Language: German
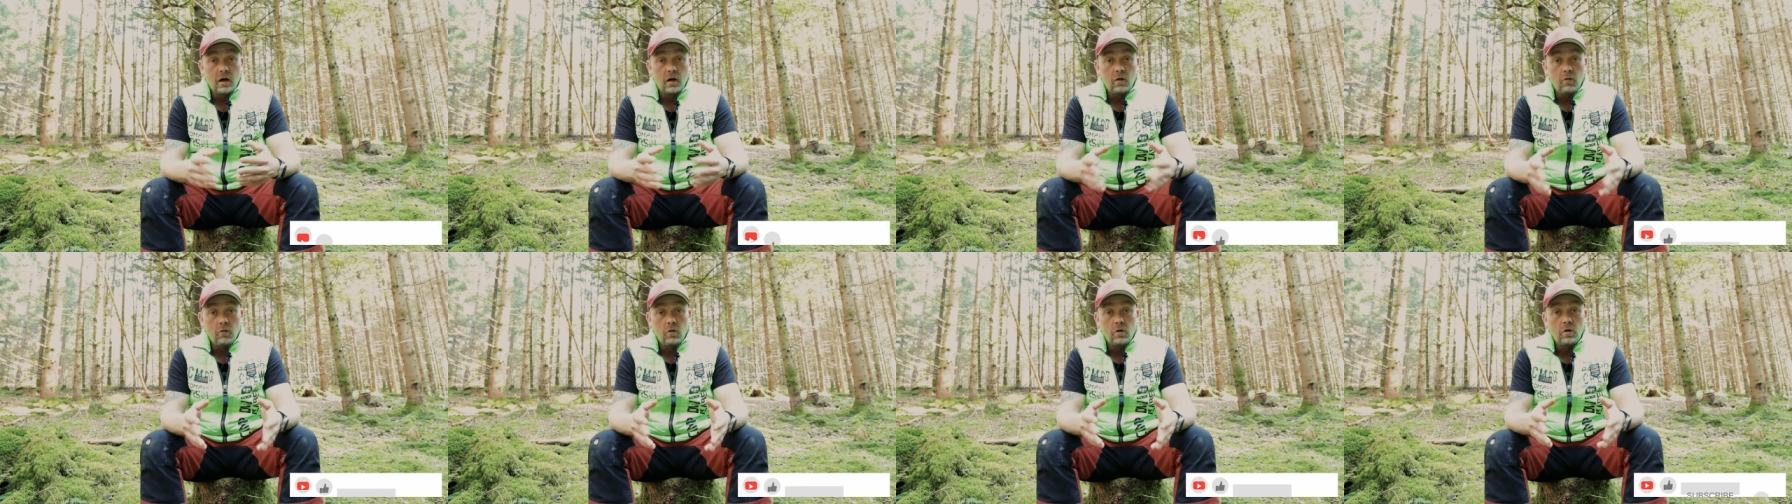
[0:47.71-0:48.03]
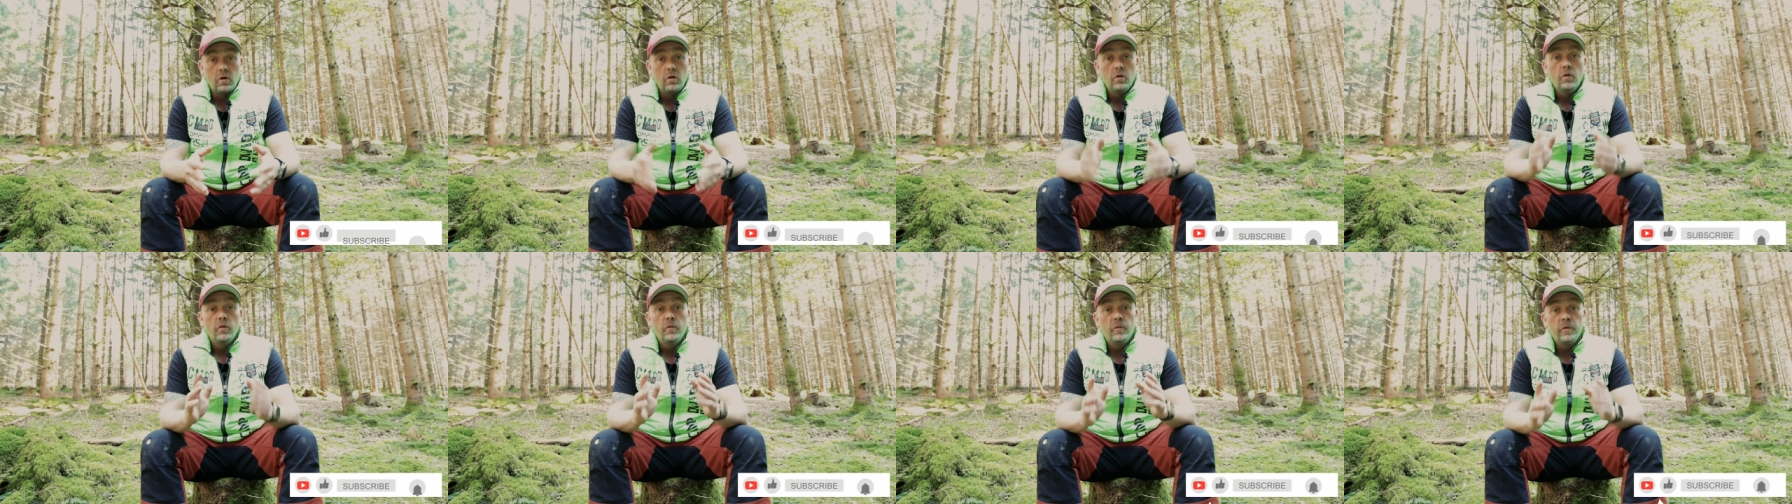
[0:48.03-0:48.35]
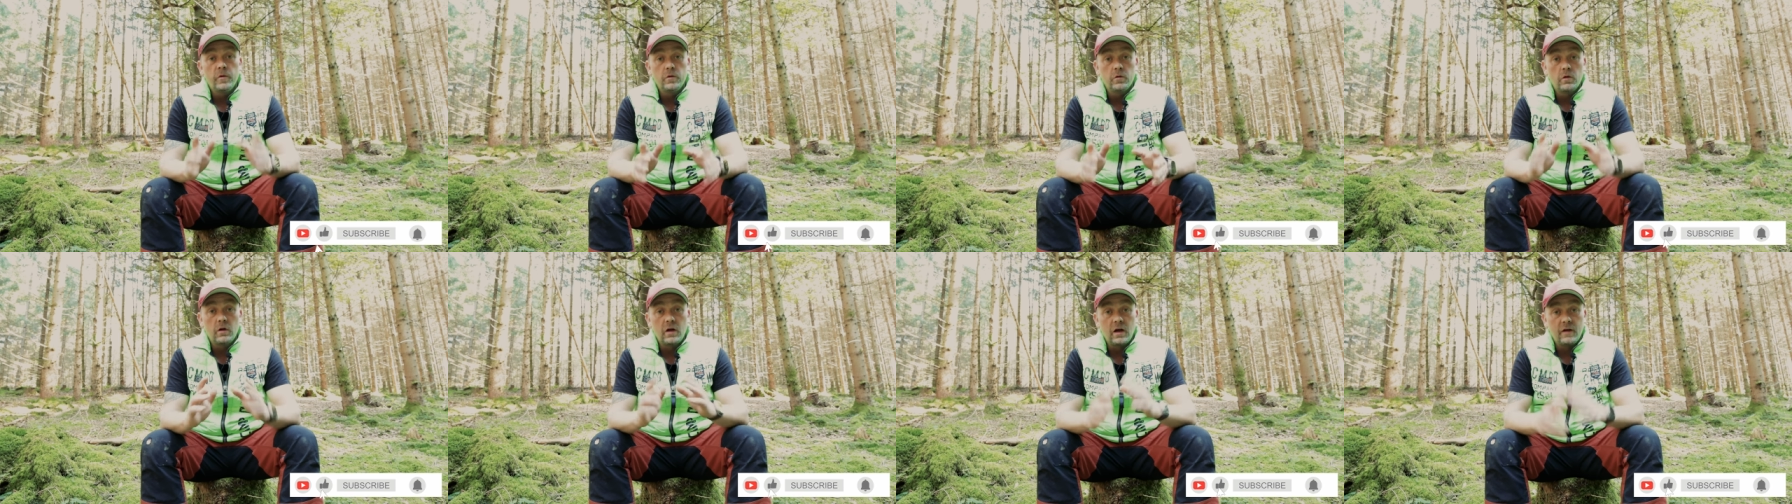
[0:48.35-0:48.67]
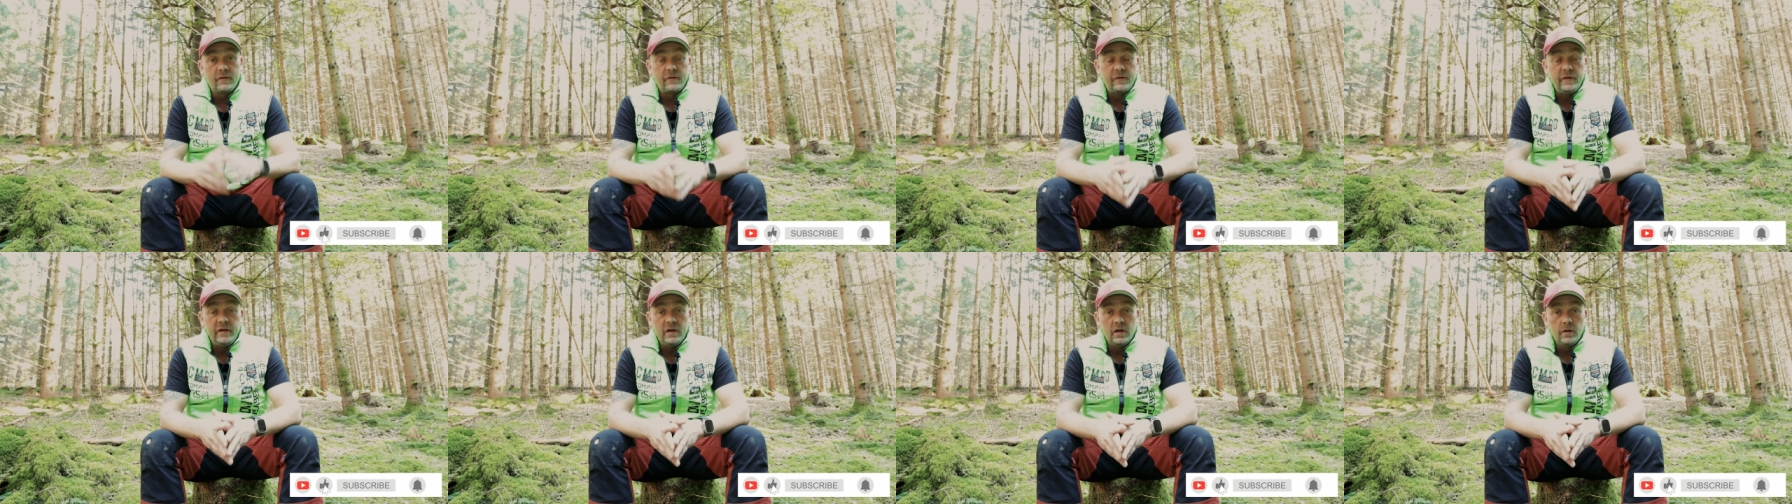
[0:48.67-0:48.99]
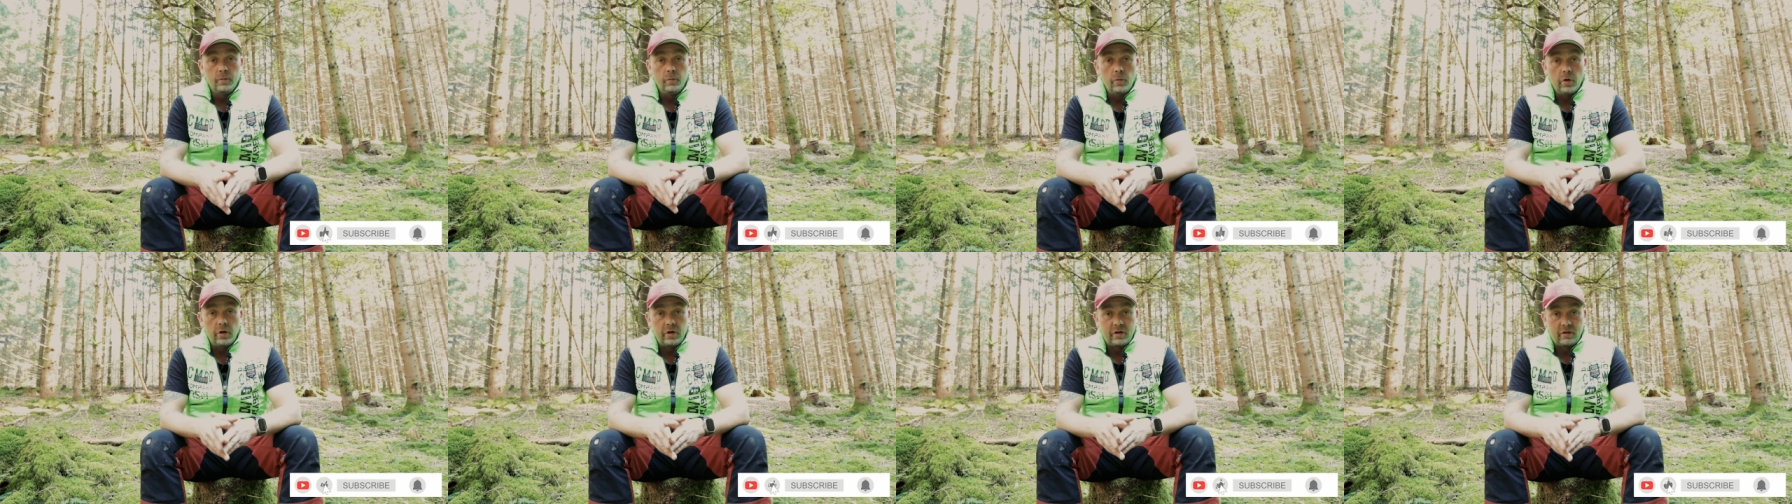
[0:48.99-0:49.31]
auch
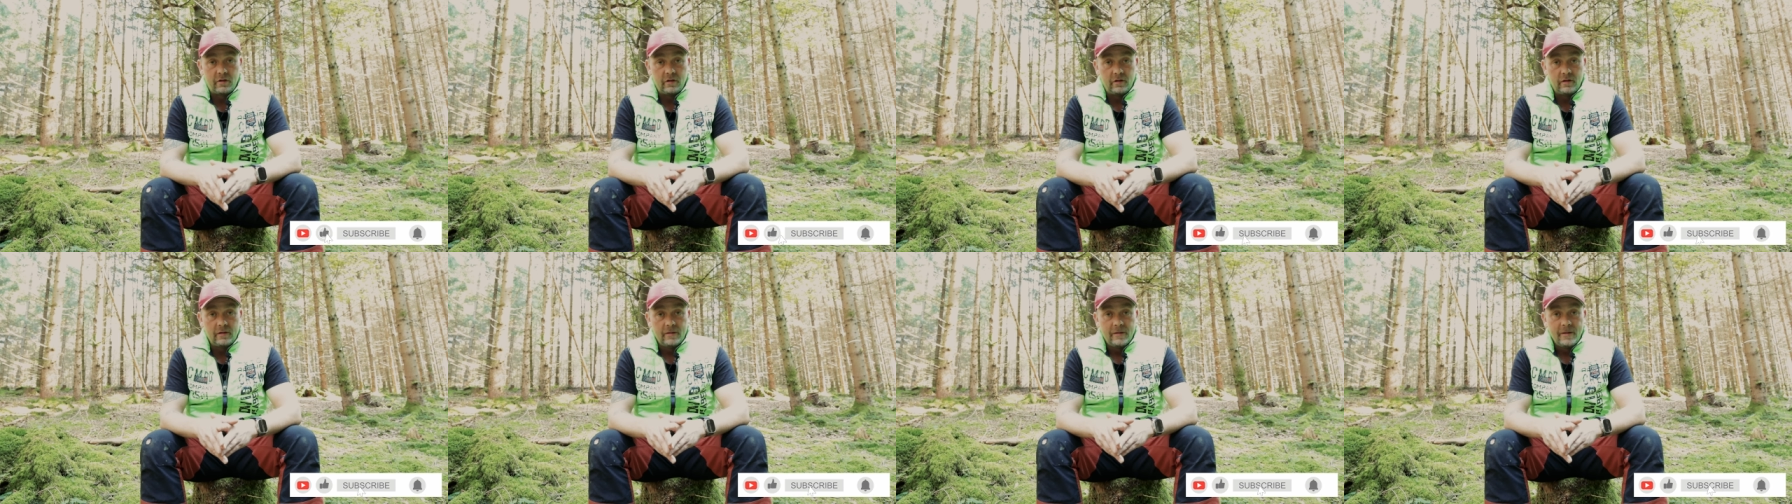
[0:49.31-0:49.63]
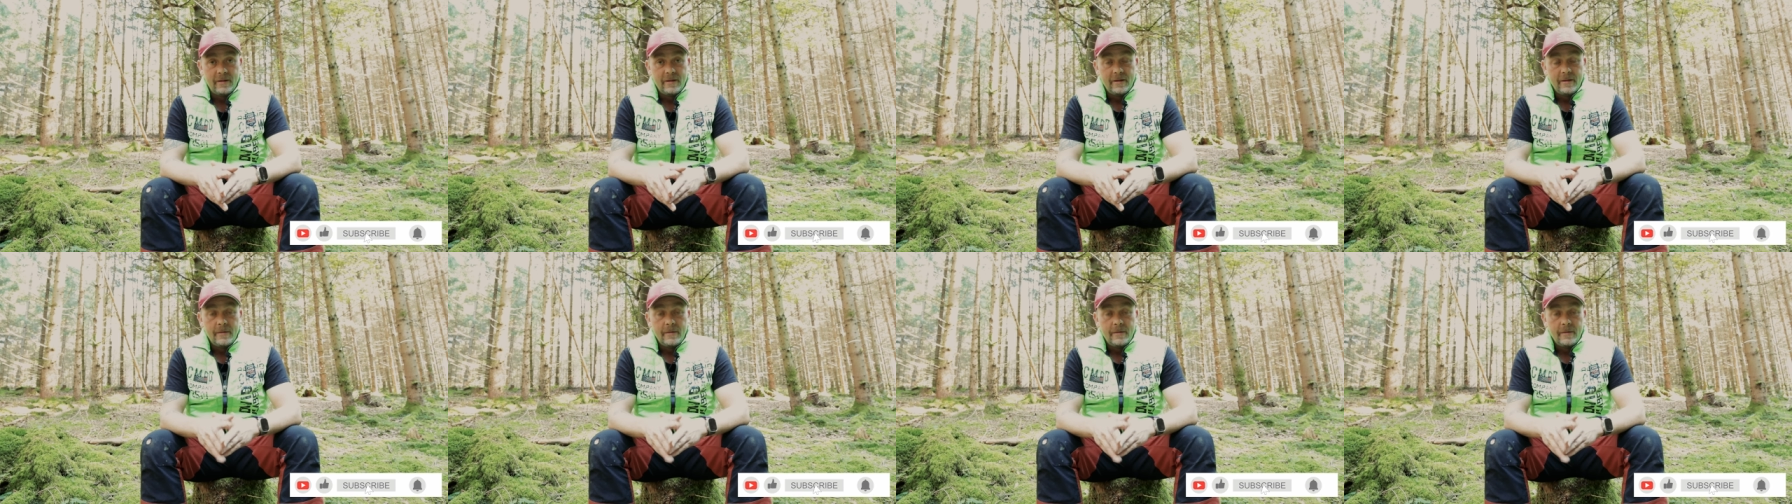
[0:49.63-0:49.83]
fotografieren möchtet.